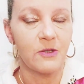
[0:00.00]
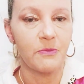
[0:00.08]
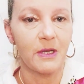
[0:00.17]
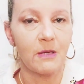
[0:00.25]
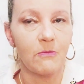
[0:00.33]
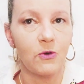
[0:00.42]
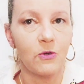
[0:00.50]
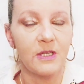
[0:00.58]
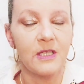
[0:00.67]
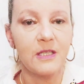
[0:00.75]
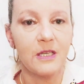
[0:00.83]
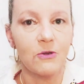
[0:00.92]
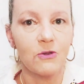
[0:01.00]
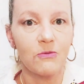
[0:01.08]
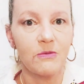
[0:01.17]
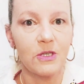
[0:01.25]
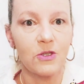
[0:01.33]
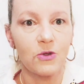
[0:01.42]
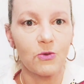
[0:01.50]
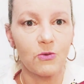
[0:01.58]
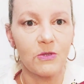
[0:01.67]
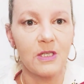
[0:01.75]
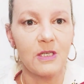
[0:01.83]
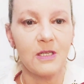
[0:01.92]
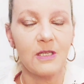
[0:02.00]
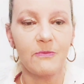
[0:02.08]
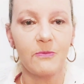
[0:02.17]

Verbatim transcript: Pelo amor de Deus, me ajuda,